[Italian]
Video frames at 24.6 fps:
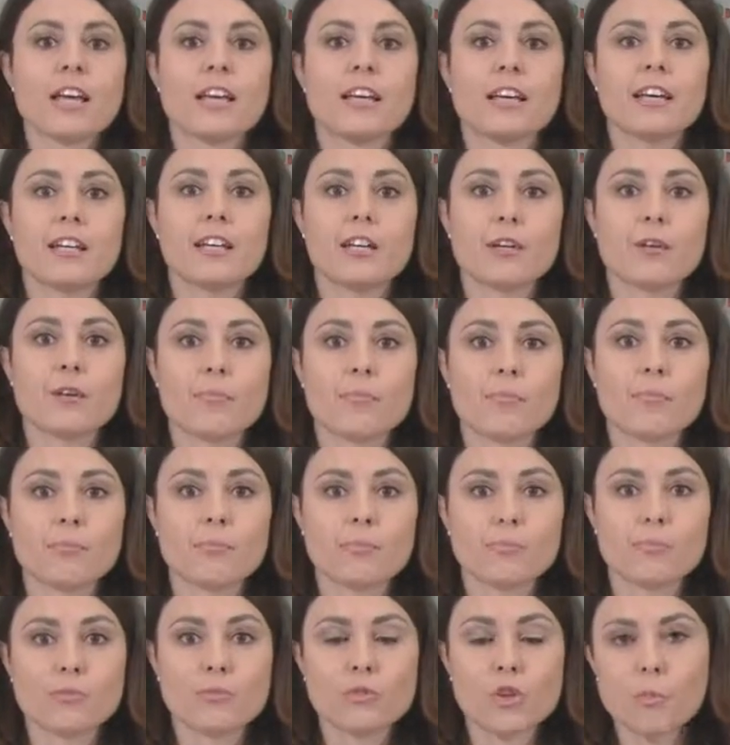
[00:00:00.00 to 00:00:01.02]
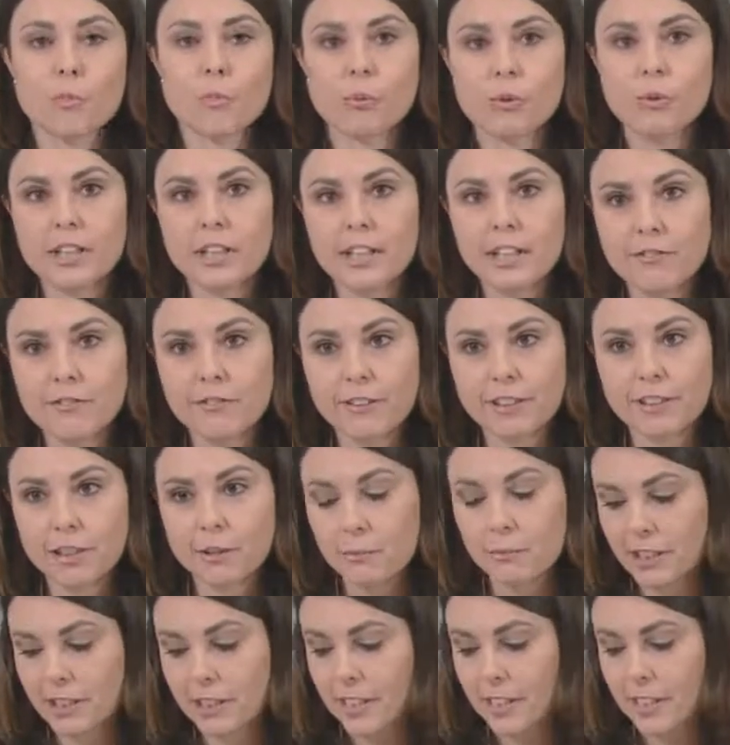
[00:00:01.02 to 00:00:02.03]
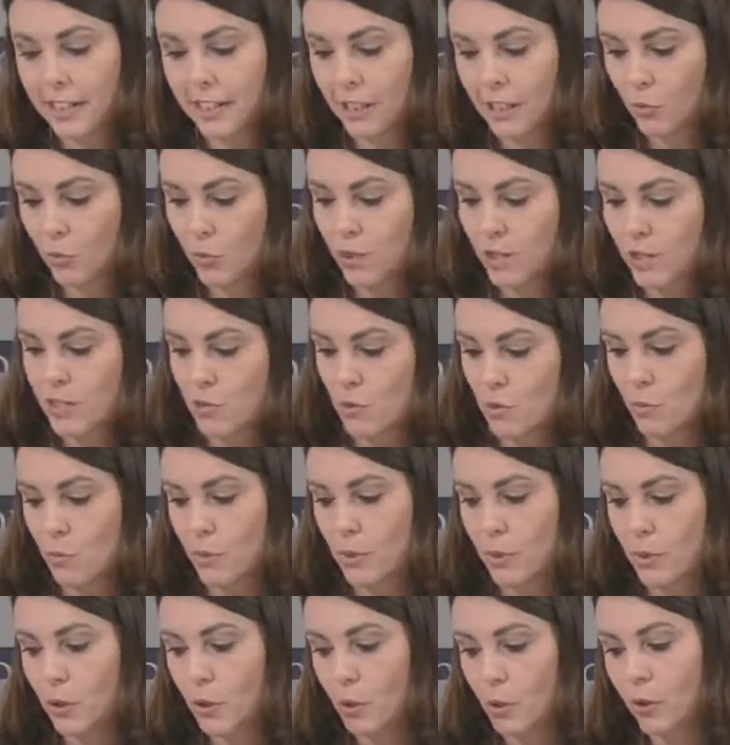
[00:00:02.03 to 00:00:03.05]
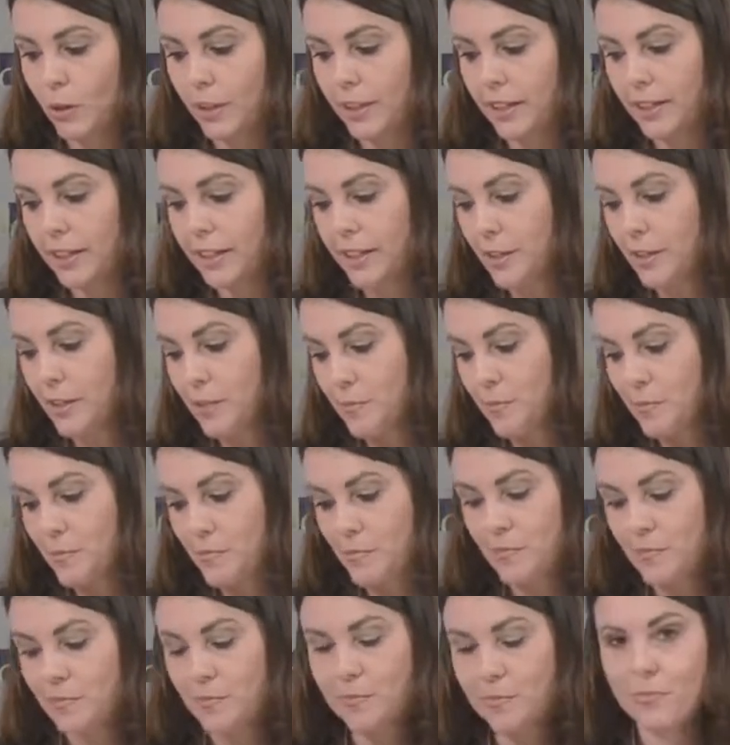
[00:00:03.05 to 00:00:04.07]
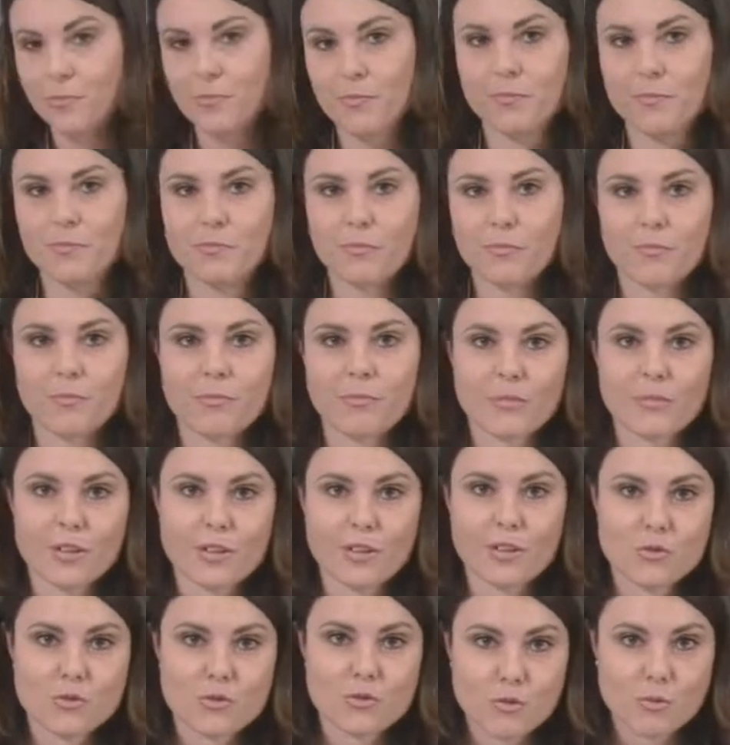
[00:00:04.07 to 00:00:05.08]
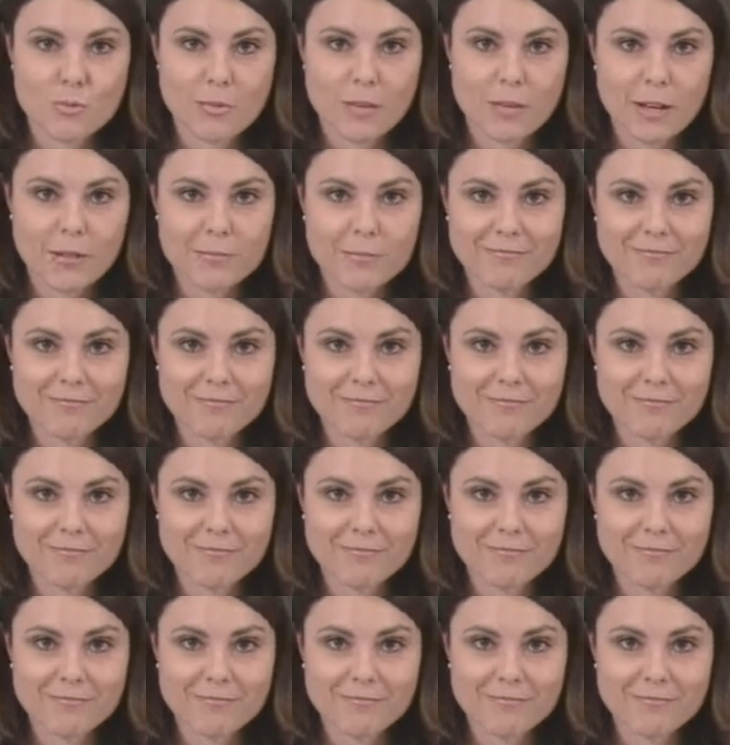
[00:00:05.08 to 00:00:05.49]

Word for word: Ehm, dopodiché fatemi dire anche questo però, ehm, insomma...